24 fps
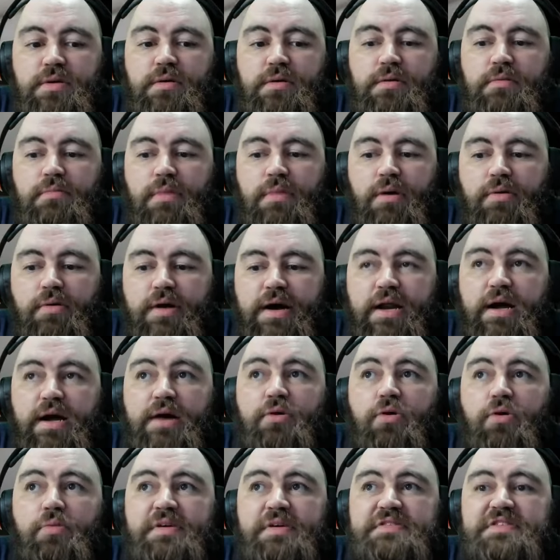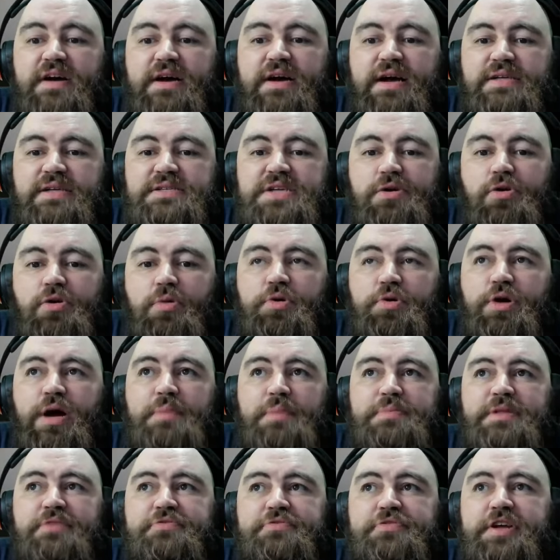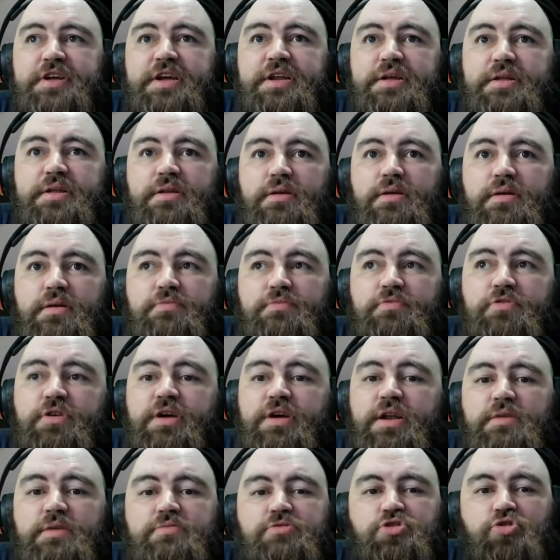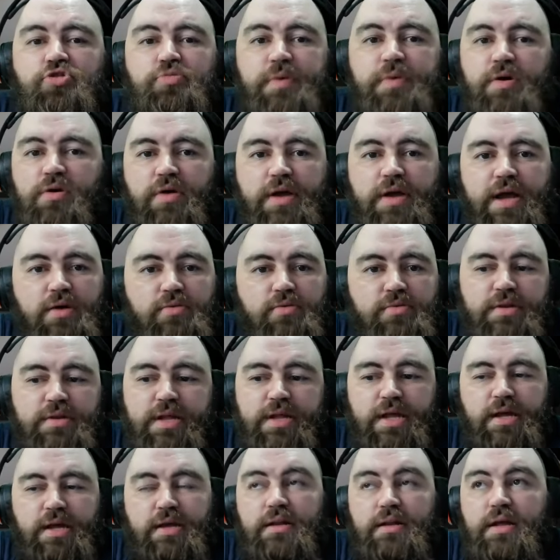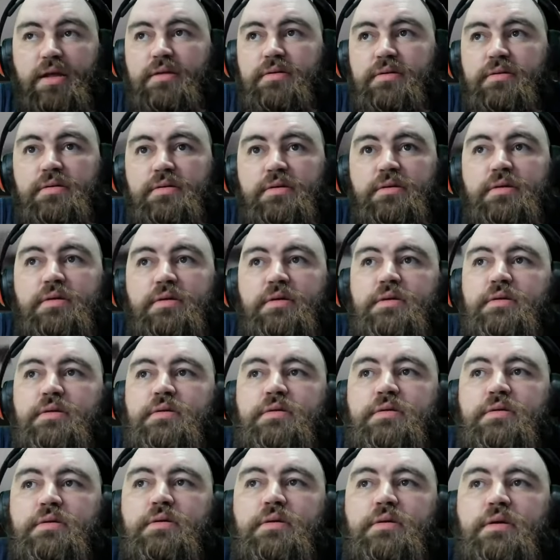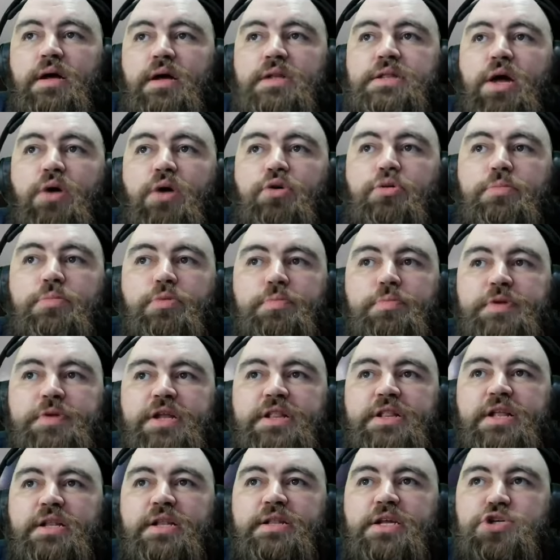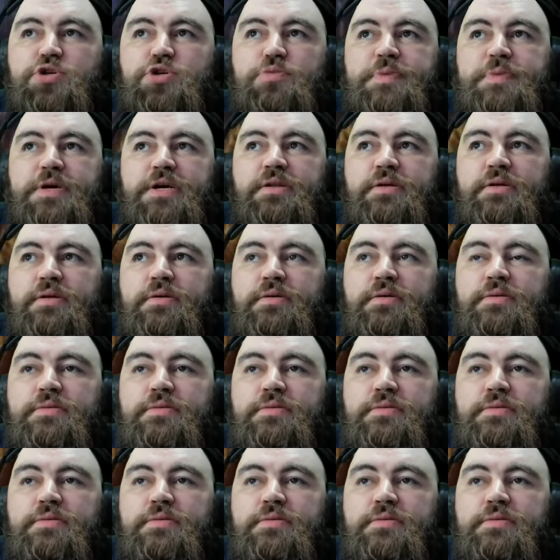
Bom, o cara arromba essa casa e come o rabo da freira hein? Viu que ela chupa qualquer um até, né? Nós tomamos a decisão tá agora, Paine.